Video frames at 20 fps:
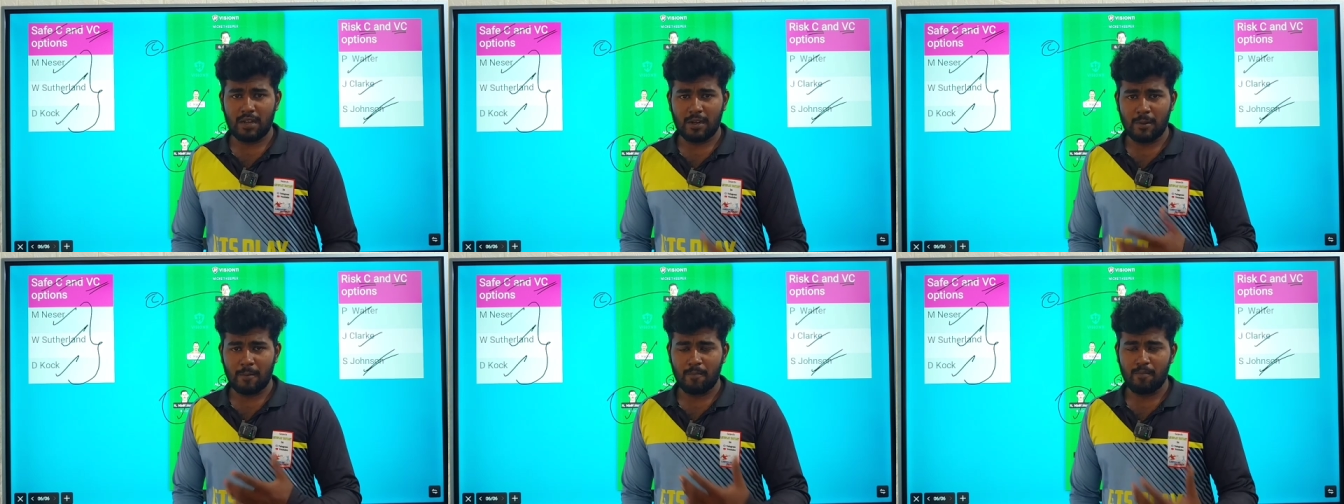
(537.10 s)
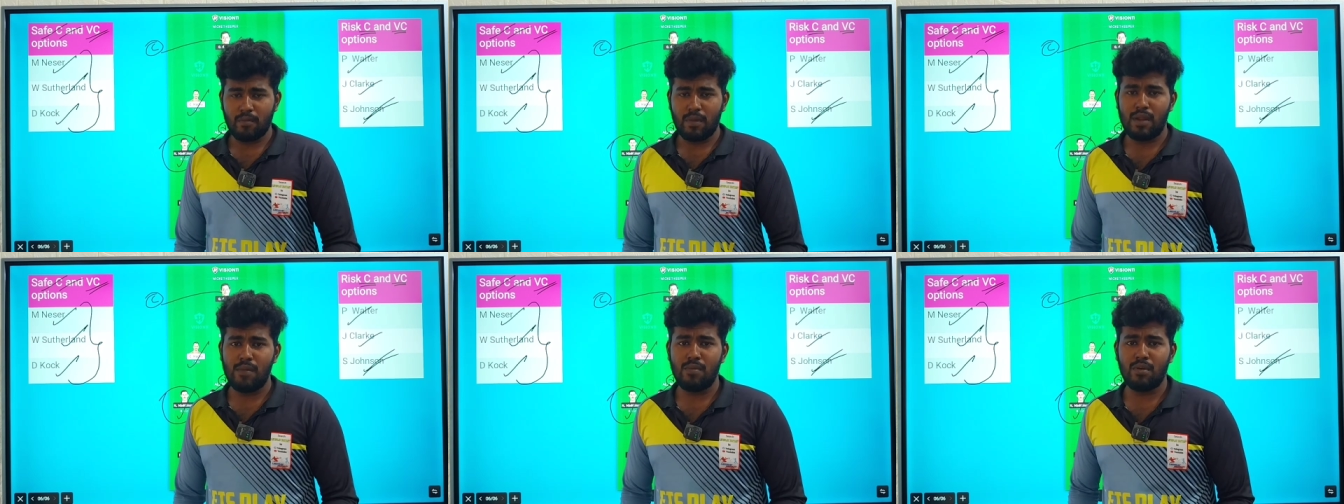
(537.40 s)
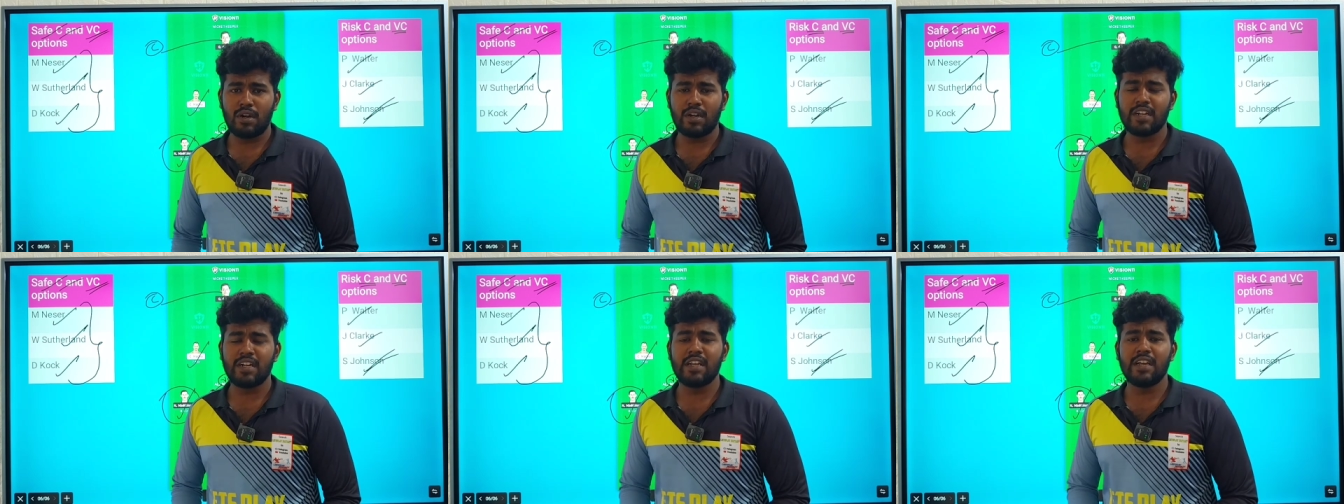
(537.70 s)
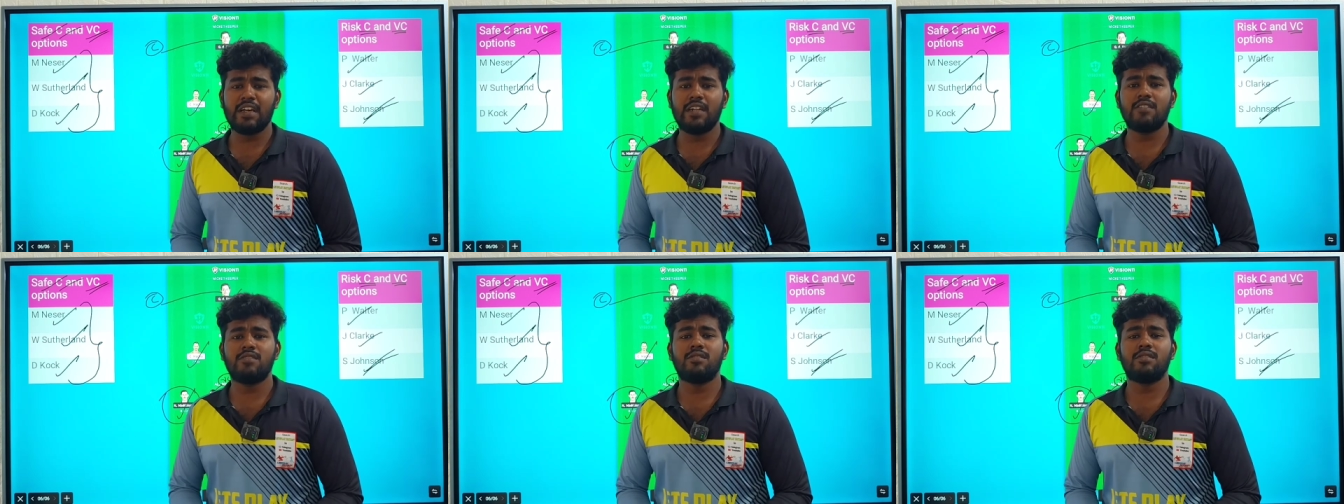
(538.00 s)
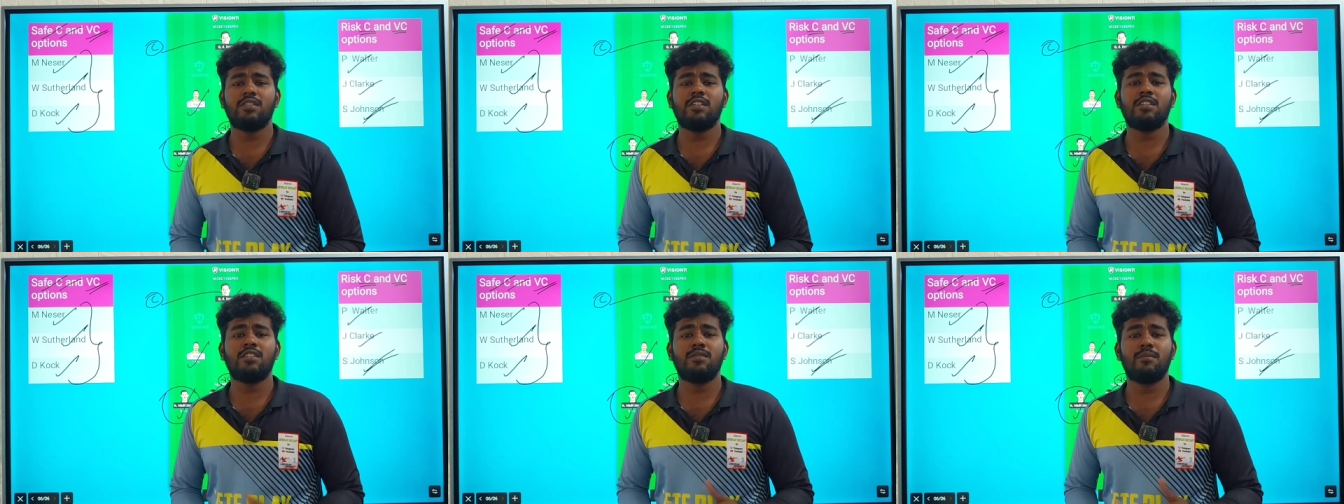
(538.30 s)
ஃபார் மெல்போர்ன்
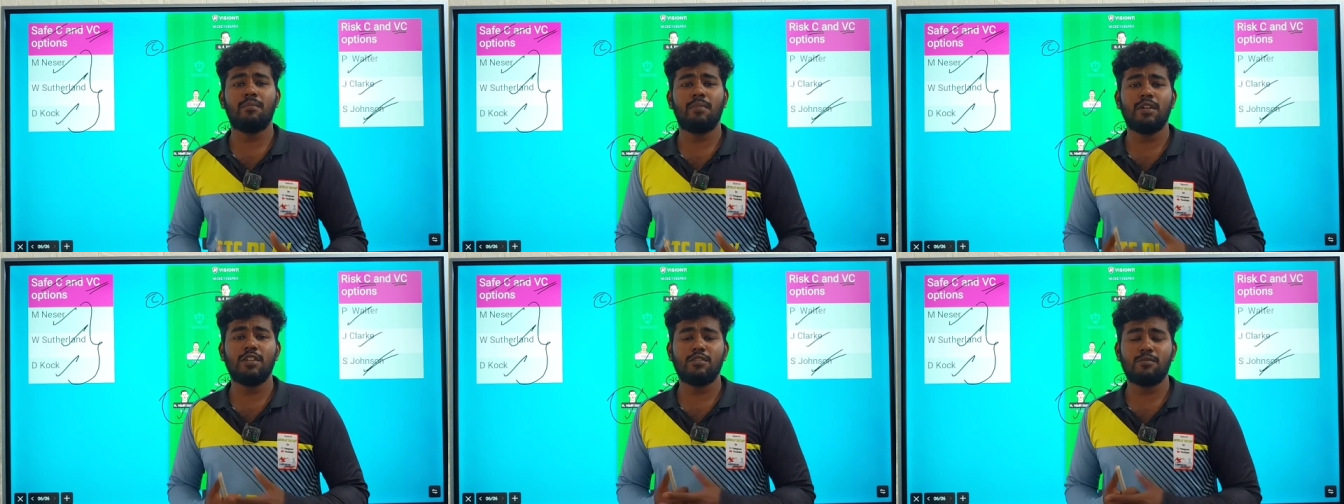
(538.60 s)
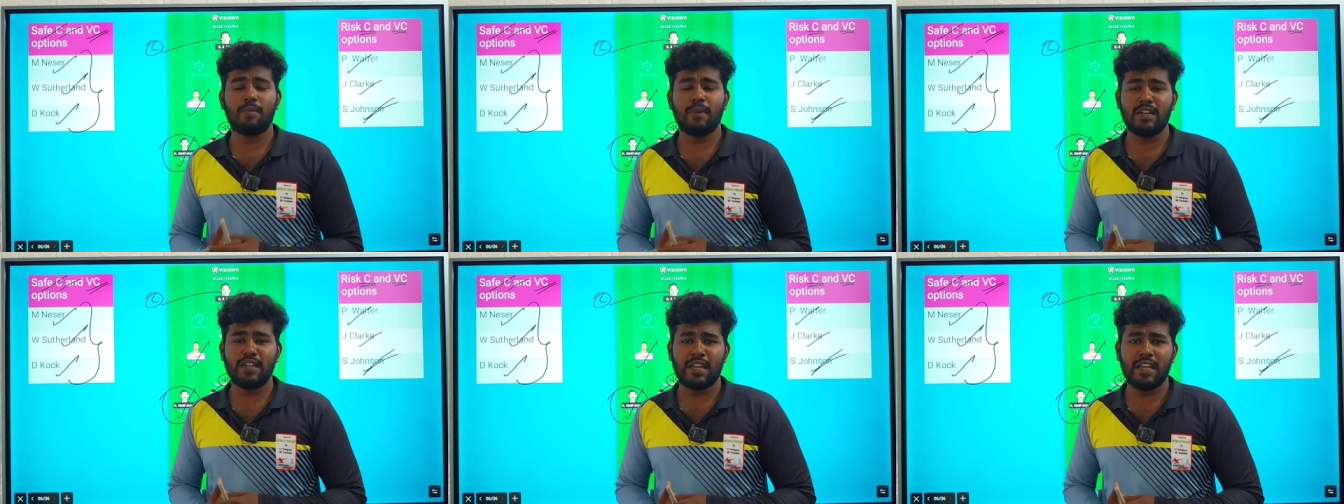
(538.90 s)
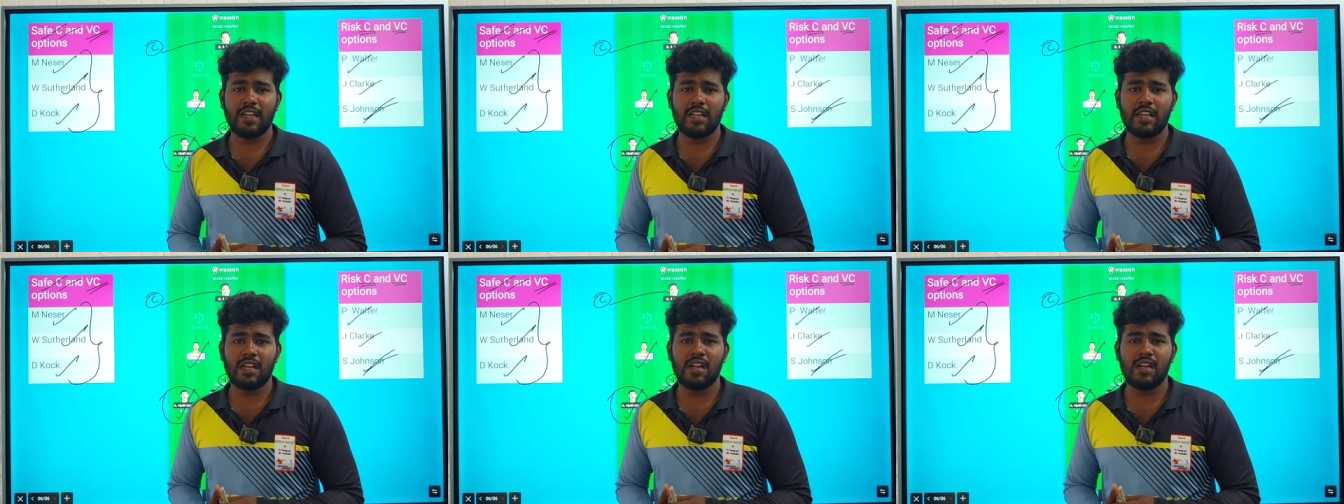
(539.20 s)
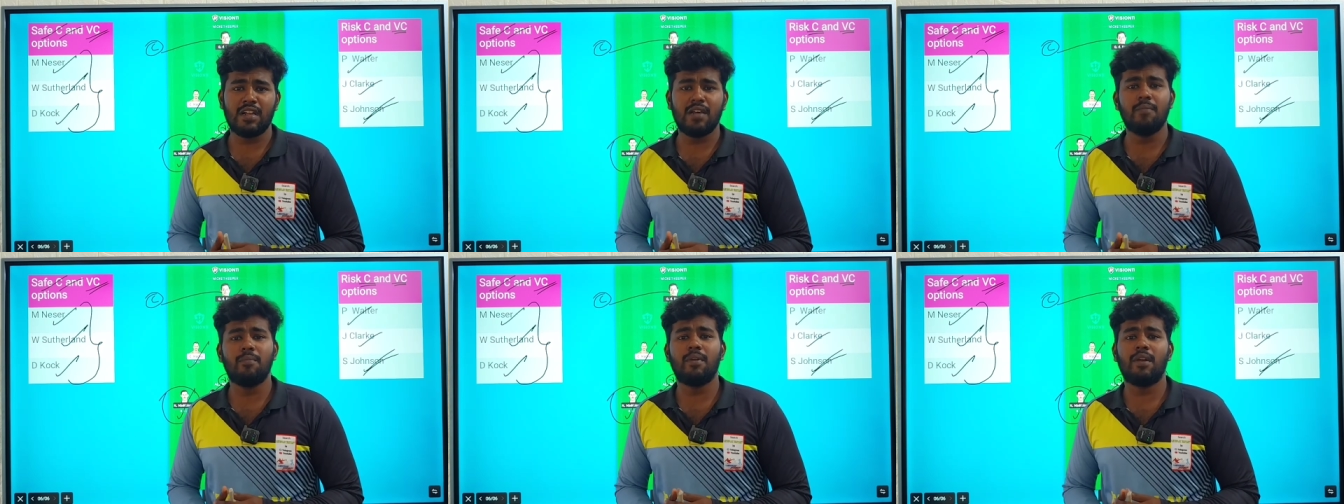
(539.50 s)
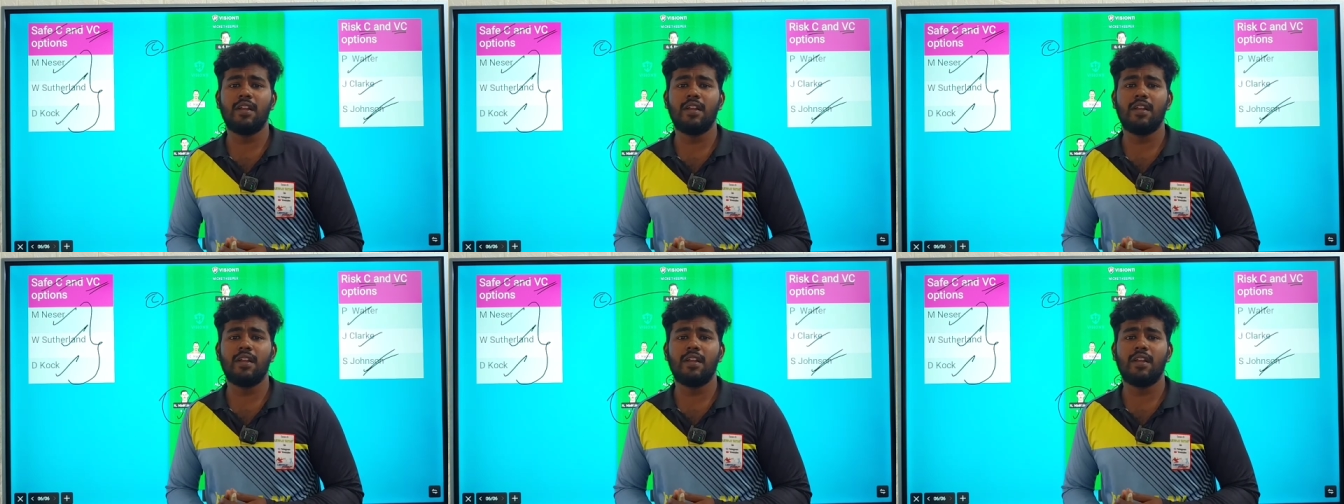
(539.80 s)
ரெனகன்ஸ் பிரிஸ்பன் ஹீட்டுக்கான